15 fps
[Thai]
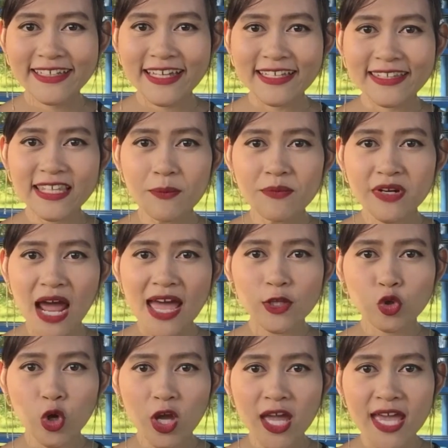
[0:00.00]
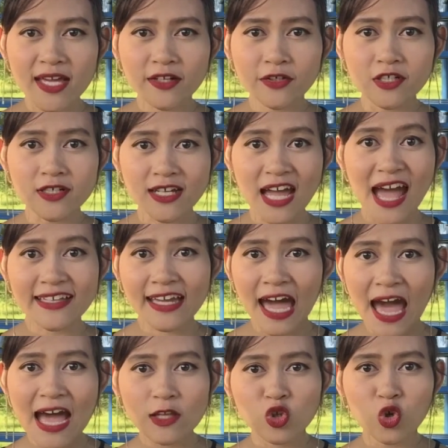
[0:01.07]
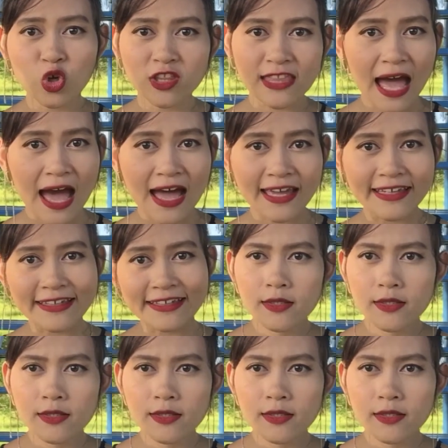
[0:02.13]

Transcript: คิดทำร้ายตัวเองหรือการฆ่าตัวตาย